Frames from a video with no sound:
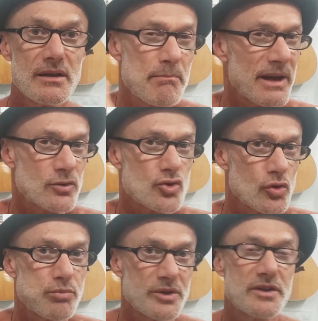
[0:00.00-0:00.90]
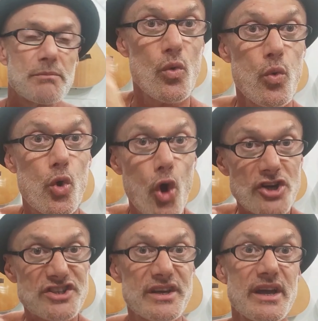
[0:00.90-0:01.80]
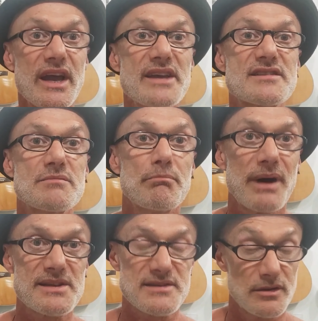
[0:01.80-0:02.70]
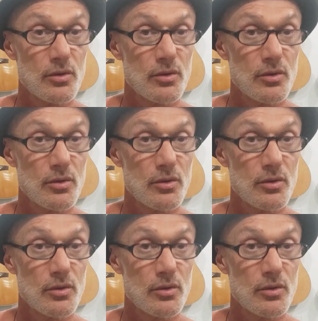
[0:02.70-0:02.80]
A par do jogo político. O Costa é isso que me passa.